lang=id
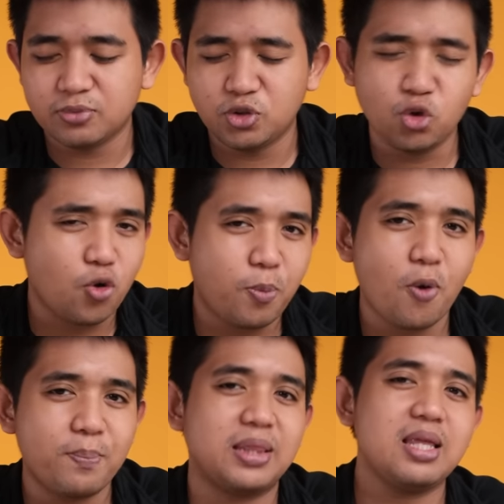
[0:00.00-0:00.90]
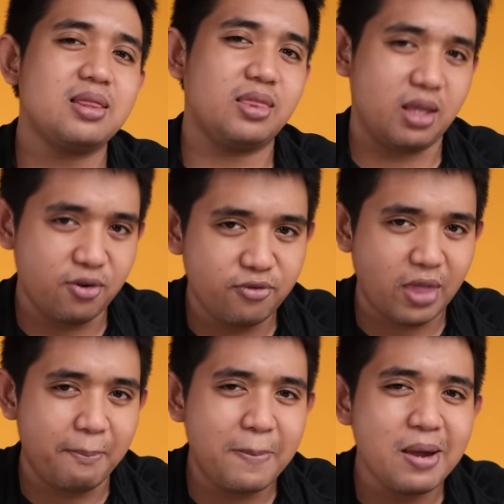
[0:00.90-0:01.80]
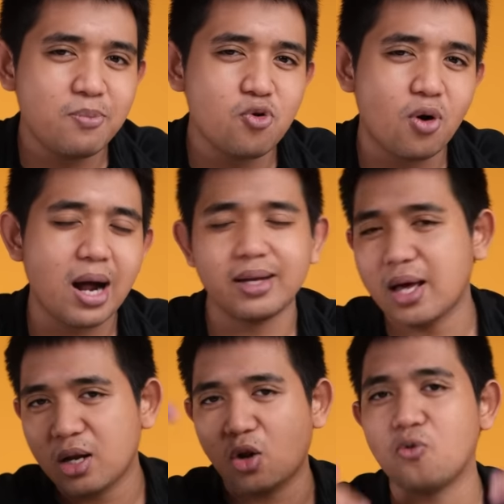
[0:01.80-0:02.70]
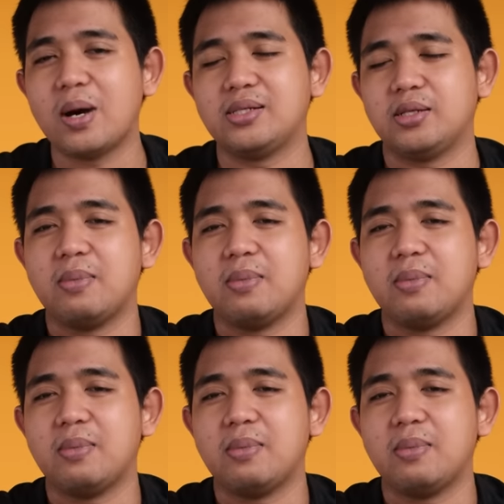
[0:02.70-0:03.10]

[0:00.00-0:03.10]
cukup kompetitif tapi bukan yang low budget